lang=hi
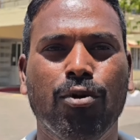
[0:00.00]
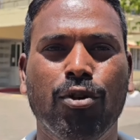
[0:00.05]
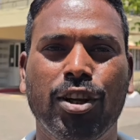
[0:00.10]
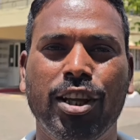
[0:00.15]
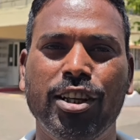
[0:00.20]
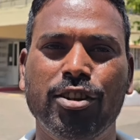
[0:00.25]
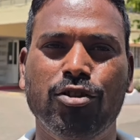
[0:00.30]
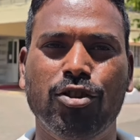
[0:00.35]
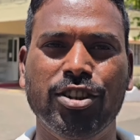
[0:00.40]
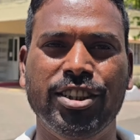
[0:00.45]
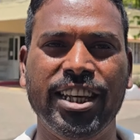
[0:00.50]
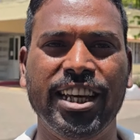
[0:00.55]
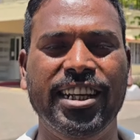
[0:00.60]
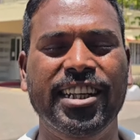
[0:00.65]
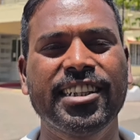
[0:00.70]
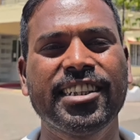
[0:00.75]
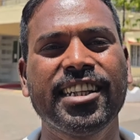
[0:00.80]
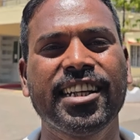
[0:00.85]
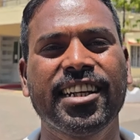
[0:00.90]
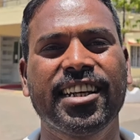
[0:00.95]
फुटेज को
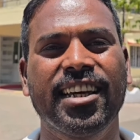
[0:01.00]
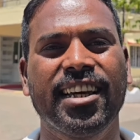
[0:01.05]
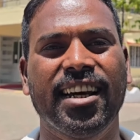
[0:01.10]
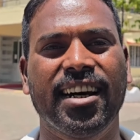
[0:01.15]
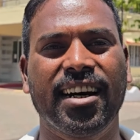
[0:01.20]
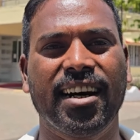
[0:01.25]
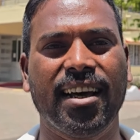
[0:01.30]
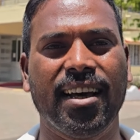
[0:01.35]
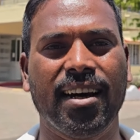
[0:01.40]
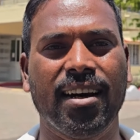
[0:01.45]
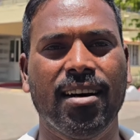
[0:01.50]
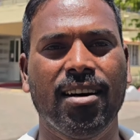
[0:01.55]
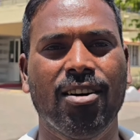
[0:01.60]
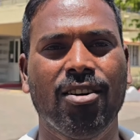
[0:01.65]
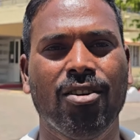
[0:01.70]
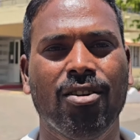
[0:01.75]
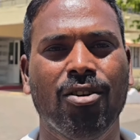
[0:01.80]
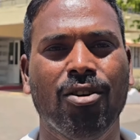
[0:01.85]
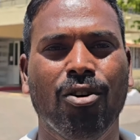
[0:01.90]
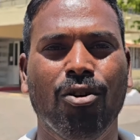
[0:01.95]
चेक ही नहीं किया गया
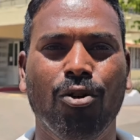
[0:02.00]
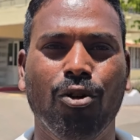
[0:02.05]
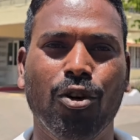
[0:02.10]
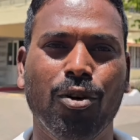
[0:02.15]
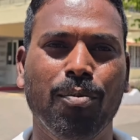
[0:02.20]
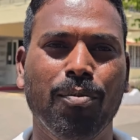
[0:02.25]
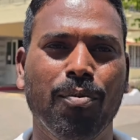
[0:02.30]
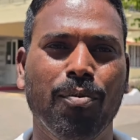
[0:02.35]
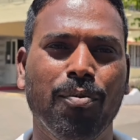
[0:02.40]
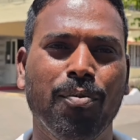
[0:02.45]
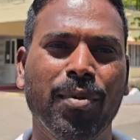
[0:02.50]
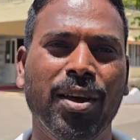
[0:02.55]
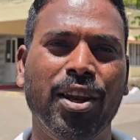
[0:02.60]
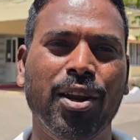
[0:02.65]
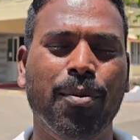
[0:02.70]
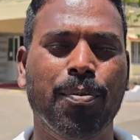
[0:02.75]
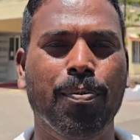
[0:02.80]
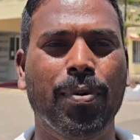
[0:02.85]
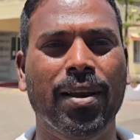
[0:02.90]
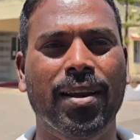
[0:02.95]
और
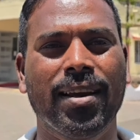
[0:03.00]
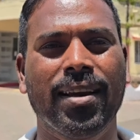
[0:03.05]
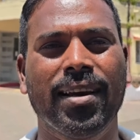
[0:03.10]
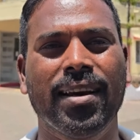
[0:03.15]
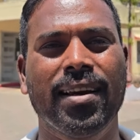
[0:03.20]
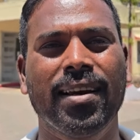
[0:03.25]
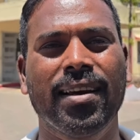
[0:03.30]
मेरे ऊपर